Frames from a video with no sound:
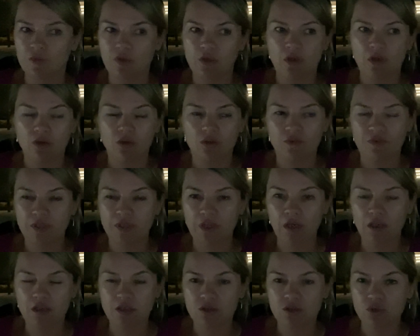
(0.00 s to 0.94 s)
я говорю,
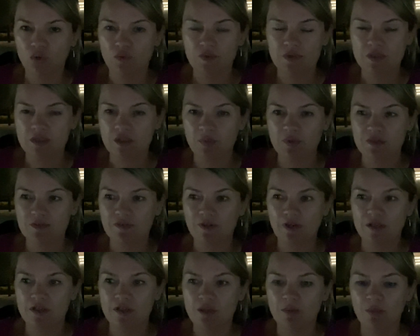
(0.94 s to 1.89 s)
Виталик, совесть не
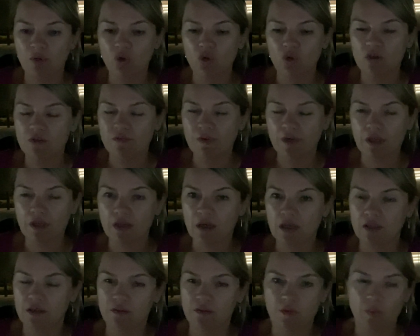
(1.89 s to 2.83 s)
позволяет. Не могу, не
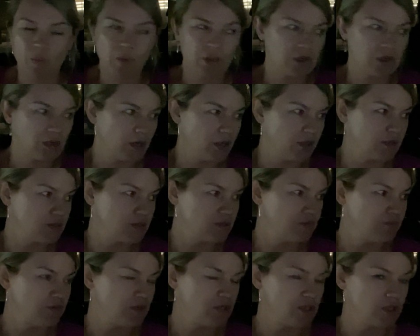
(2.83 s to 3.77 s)
выкладываю пока эти
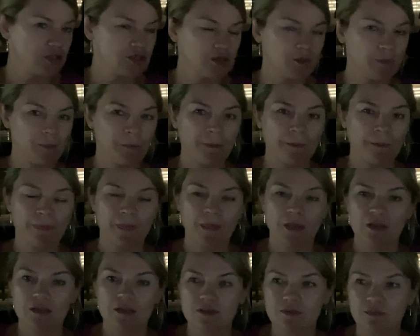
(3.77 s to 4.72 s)
вещи.
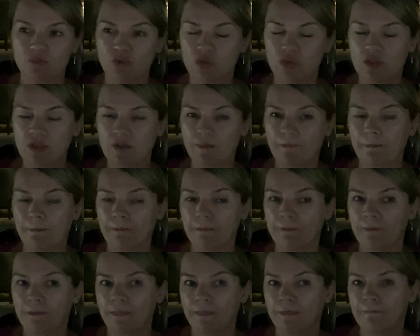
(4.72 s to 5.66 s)
Смотрим.
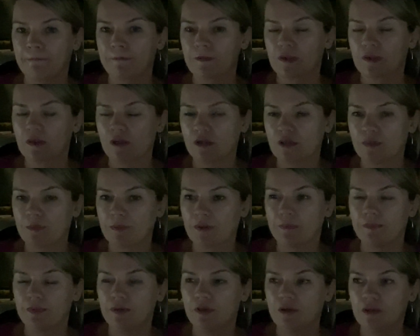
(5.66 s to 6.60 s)
Это
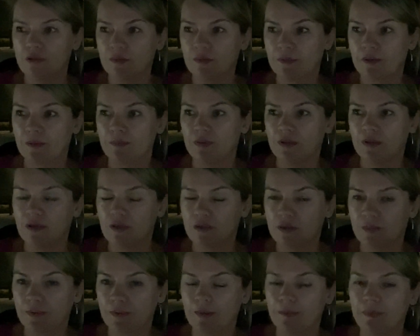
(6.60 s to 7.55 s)
пробили, это пробили,
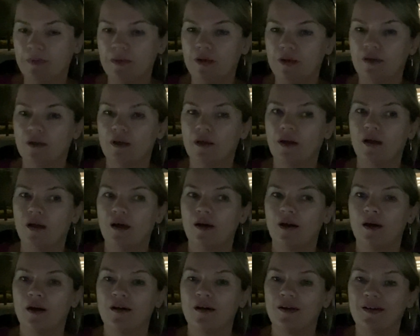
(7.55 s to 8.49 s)
это пробили.
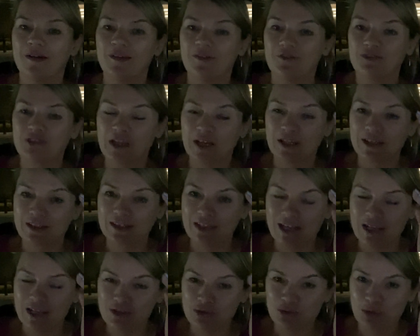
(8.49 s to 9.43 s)

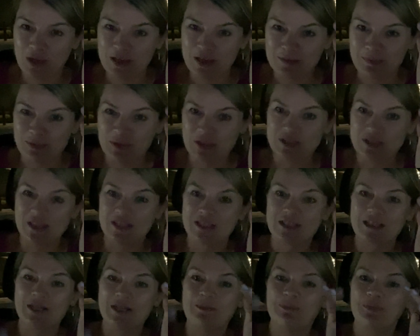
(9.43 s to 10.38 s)
третью раз, Борис,
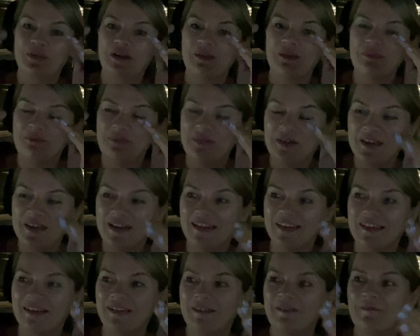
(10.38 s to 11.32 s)
нашли,
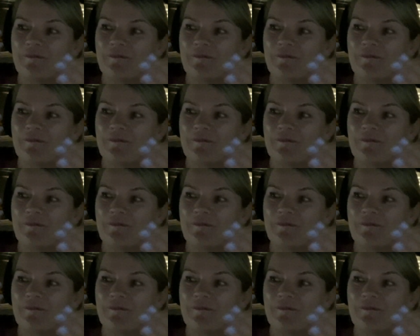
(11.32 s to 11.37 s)
пробили.